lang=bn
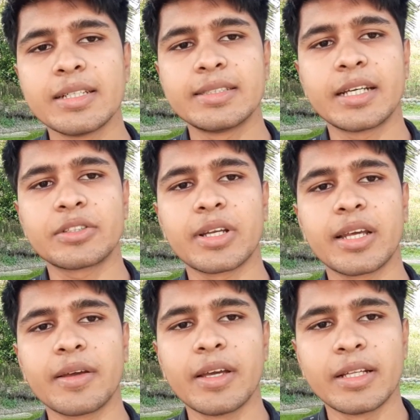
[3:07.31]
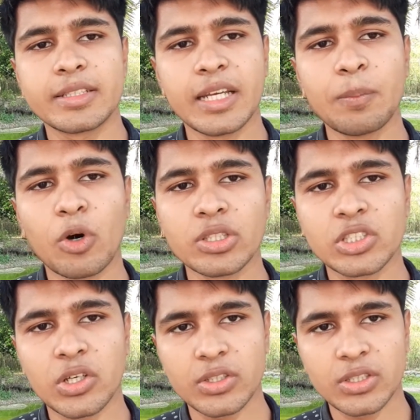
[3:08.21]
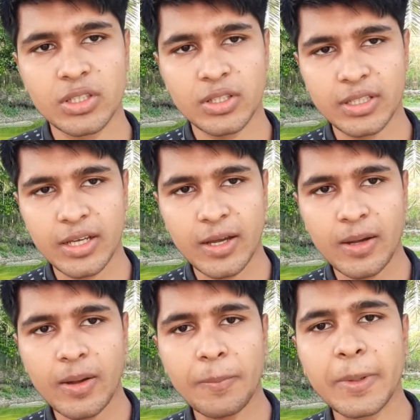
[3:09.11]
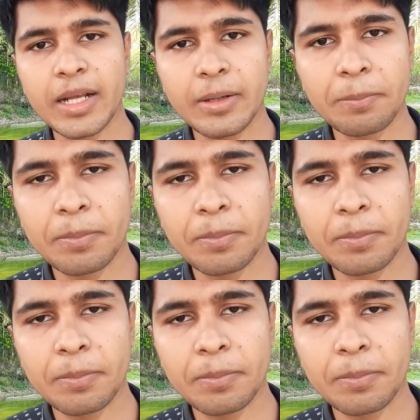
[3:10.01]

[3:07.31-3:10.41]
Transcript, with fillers: যে আসলে সেই মঞ্চে অর্থাৎ আফ্রিকার